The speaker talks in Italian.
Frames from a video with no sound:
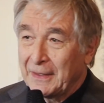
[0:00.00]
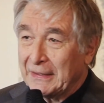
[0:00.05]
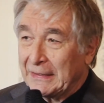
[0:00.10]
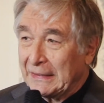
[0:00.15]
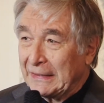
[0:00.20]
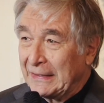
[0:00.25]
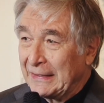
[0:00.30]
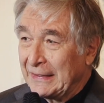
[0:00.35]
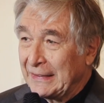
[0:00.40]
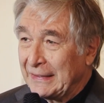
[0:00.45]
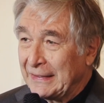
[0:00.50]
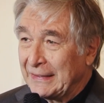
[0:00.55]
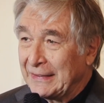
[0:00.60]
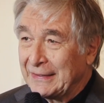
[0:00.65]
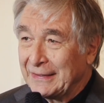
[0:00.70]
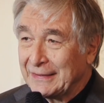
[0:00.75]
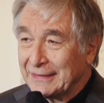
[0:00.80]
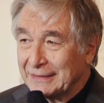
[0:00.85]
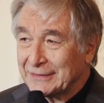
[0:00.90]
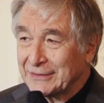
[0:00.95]

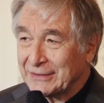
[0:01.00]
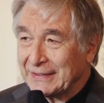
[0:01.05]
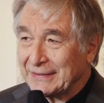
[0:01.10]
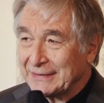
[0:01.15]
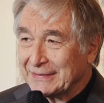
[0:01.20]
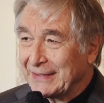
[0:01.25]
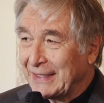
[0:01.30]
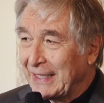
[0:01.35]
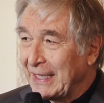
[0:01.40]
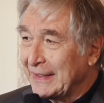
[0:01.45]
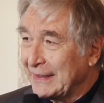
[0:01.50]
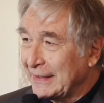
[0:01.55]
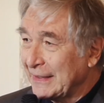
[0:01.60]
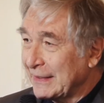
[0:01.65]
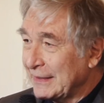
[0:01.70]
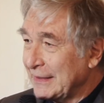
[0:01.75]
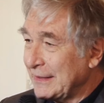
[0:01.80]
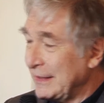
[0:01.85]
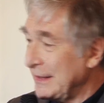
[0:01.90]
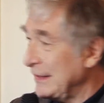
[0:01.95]
eh, c'è
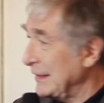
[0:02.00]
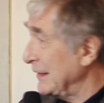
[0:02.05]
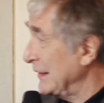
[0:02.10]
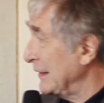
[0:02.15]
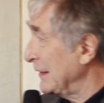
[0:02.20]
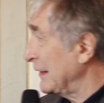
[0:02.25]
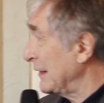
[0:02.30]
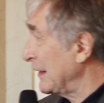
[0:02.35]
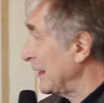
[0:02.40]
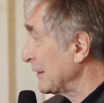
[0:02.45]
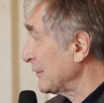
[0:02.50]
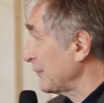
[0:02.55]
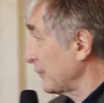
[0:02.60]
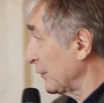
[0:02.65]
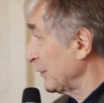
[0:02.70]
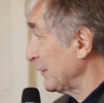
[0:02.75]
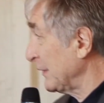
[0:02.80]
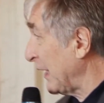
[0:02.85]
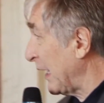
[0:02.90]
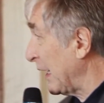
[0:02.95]
anche chi eh, ha
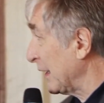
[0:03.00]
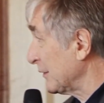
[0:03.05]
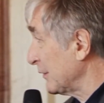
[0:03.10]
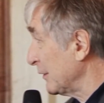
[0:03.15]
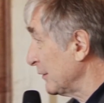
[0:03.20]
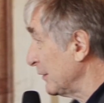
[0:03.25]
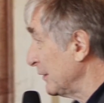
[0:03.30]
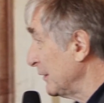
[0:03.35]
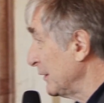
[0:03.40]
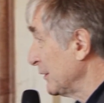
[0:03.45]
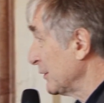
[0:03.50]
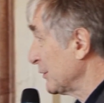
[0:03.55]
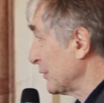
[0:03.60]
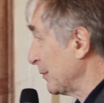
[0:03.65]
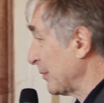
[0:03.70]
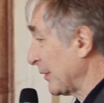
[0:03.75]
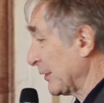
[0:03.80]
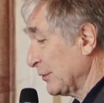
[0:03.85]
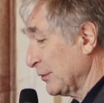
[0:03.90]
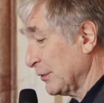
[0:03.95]
sfruttato
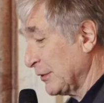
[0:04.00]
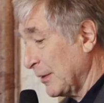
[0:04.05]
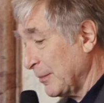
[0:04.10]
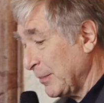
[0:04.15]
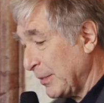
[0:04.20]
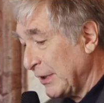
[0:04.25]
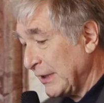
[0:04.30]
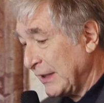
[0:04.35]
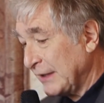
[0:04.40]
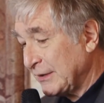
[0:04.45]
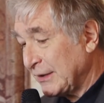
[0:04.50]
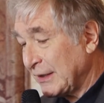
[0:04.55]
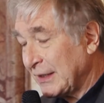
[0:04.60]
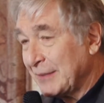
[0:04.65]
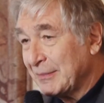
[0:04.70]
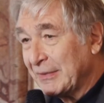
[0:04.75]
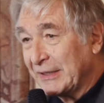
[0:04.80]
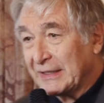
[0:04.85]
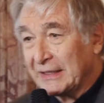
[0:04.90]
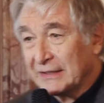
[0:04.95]
soprattutto poi la teoria
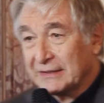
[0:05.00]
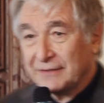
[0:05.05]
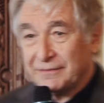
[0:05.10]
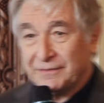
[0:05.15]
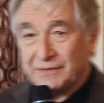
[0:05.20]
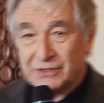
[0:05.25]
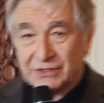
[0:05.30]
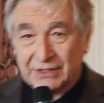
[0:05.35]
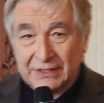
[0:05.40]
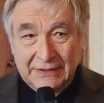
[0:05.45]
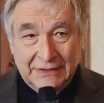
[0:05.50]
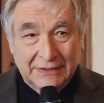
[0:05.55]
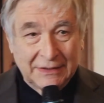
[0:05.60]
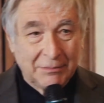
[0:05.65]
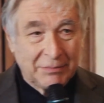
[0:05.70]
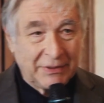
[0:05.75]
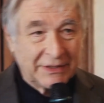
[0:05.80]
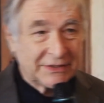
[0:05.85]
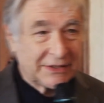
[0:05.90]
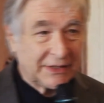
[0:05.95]
dei mercati efficienti
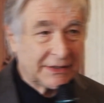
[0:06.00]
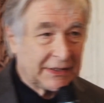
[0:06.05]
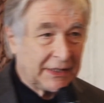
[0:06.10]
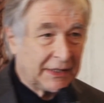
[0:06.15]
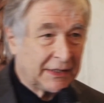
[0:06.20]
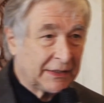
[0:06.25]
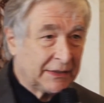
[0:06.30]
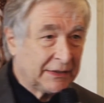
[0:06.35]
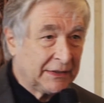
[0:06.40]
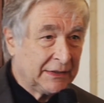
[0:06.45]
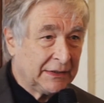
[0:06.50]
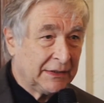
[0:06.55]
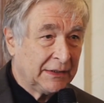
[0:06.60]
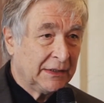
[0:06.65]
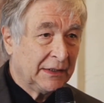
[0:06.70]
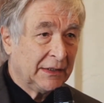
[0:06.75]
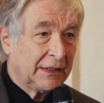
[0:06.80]
per cercare di